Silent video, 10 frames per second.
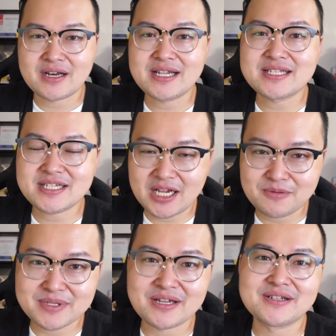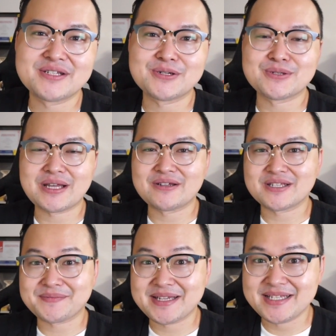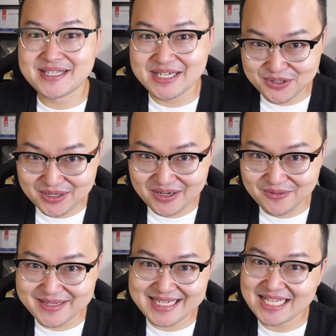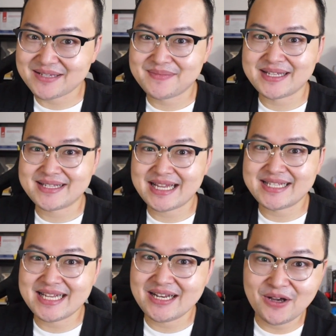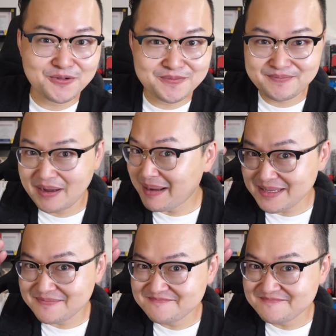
好了，那今天我们的频道呢就到这边结束了，我们下一集影片再见喽，拜拜。